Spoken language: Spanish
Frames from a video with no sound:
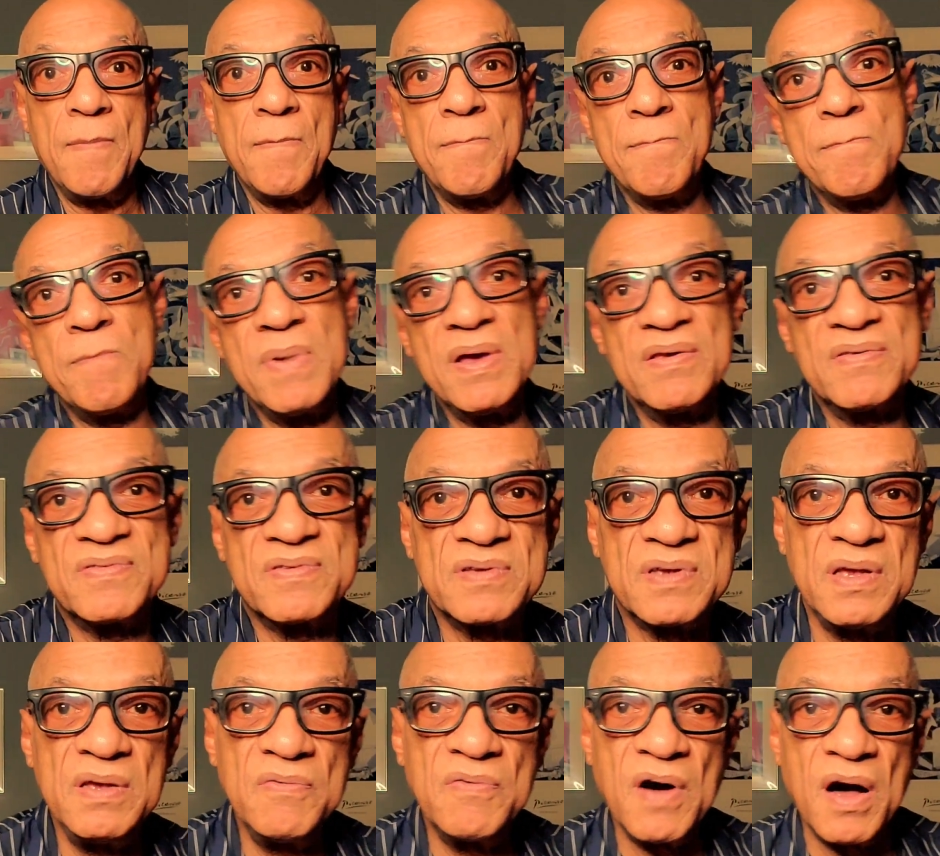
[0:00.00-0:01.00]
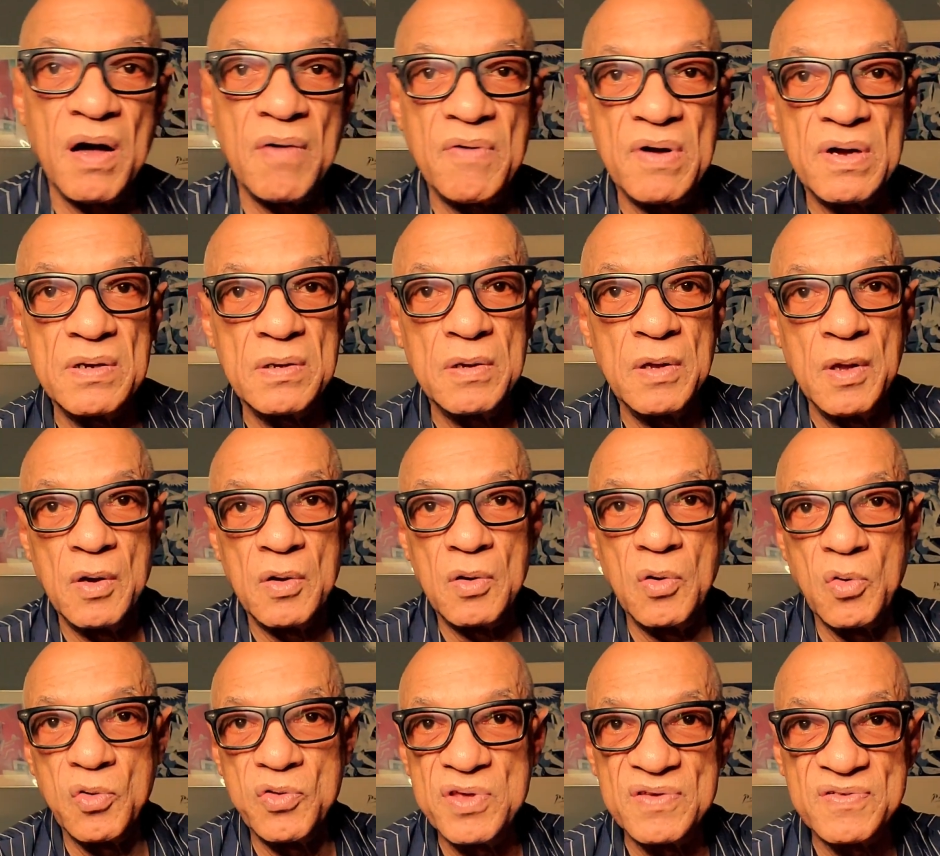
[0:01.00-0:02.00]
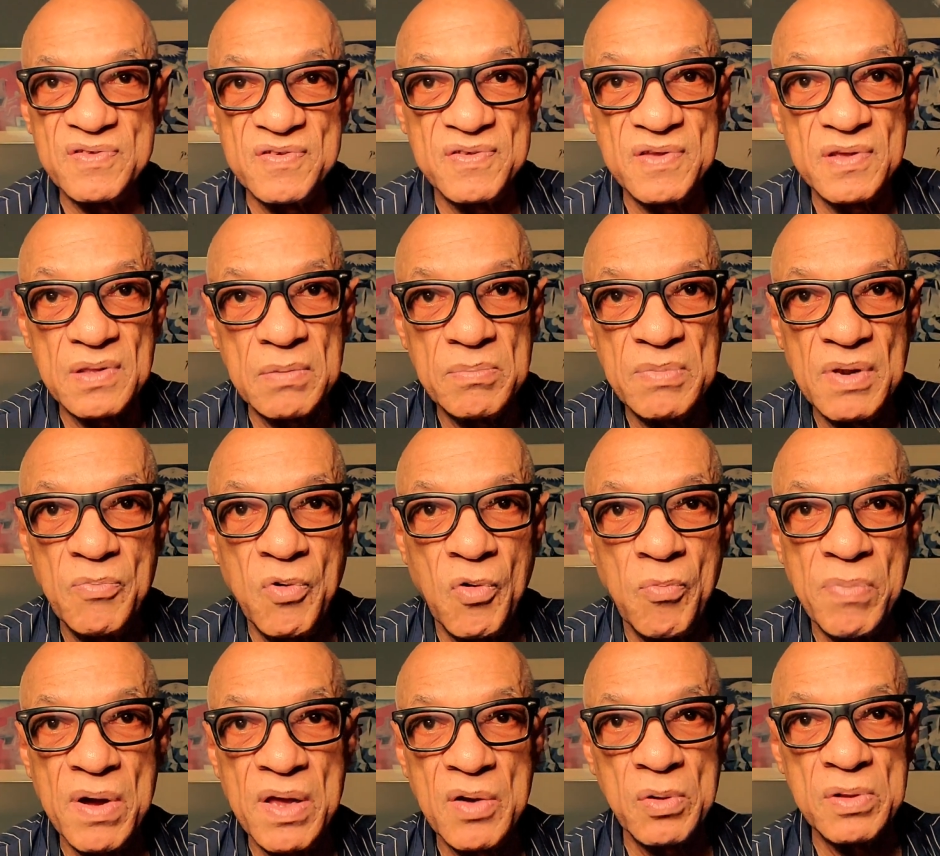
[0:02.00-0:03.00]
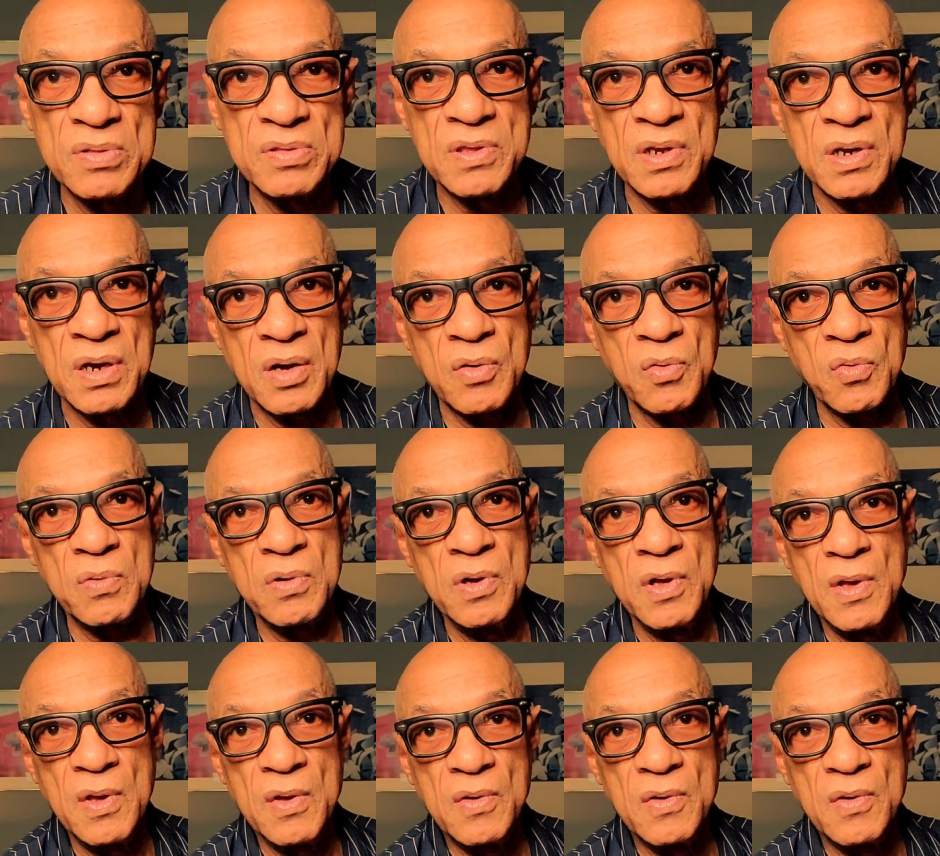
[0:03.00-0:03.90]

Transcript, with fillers: Me esquivaban, los 17.000 mil bomberos entraron,